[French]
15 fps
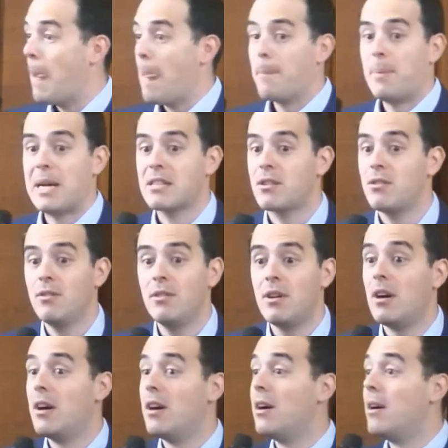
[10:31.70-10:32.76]
parce
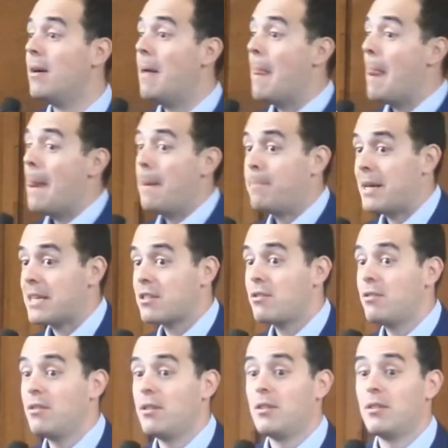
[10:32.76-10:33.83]
que parce
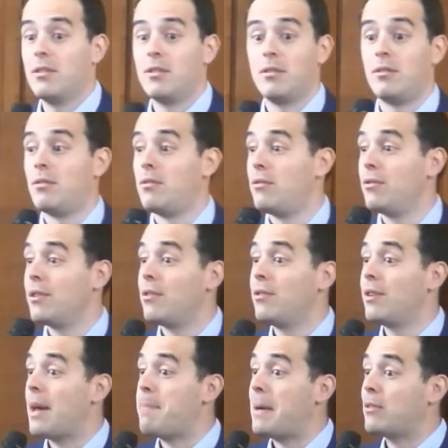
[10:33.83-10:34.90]
que
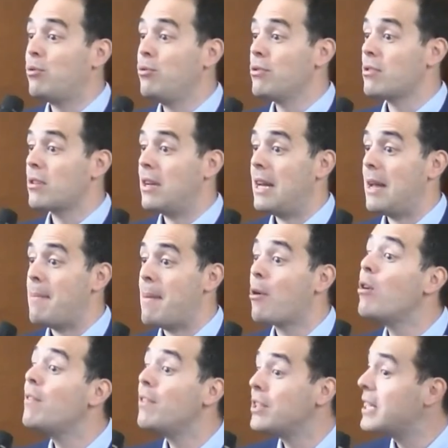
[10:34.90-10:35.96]
on n'a pas tous la même
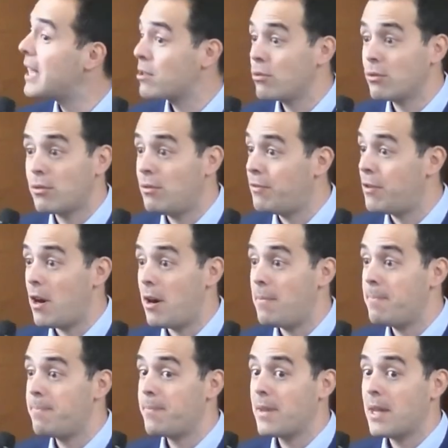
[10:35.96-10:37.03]
revendication de
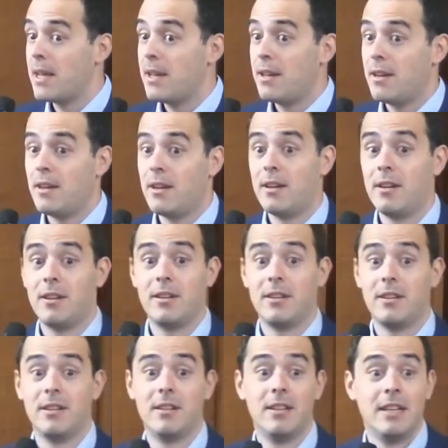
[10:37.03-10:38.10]
confort. Il
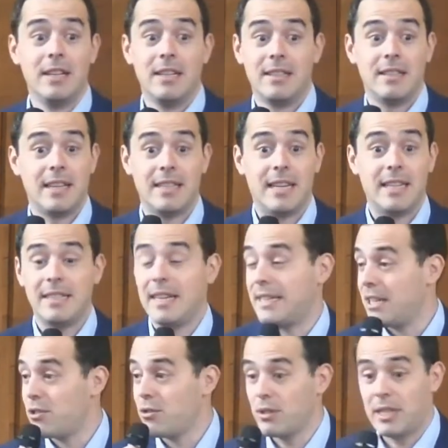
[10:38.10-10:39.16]
euh, y, a,
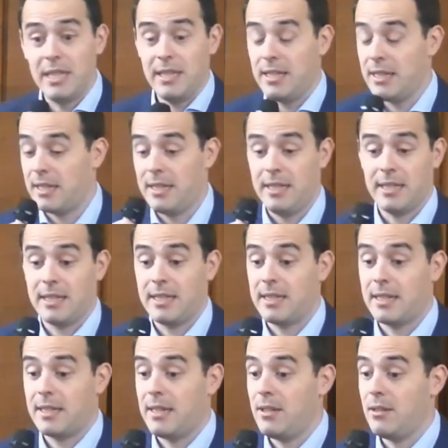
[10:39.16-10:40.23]
des gens qui,
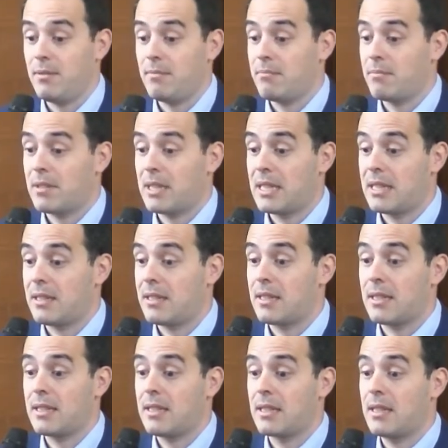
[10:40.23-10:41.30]

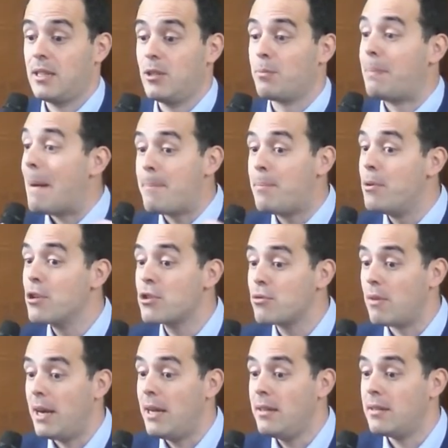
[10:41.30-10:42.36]
qui, n'ont pas
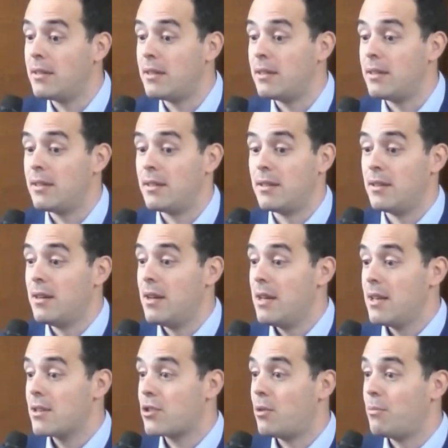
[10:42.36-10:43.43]
besoin, euh,
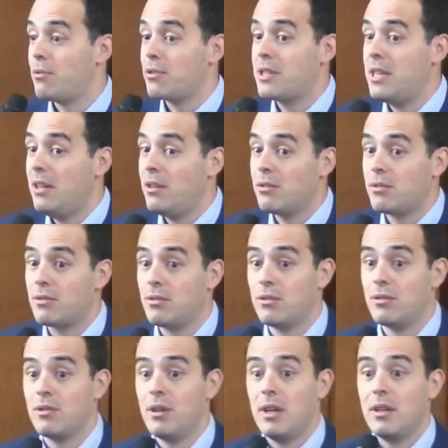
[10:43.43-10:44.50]
semble-t-il, de,
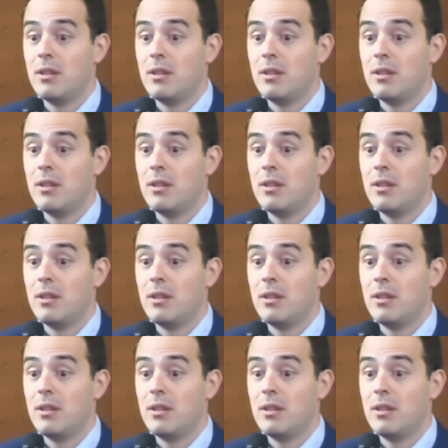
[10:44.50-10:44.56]
de